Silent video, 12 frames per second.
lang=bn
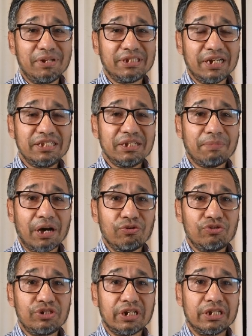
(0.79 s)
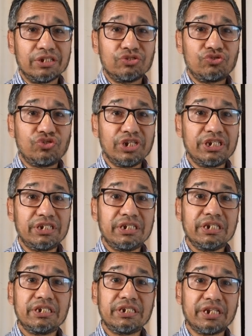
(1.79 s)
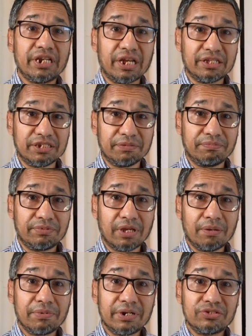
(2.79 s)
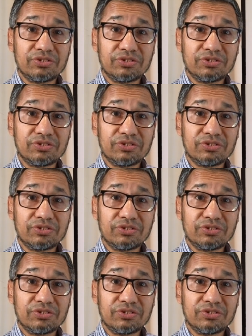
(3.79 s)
আমরা জানি যে মানুষ সৃষ্টির সেরা জীব তার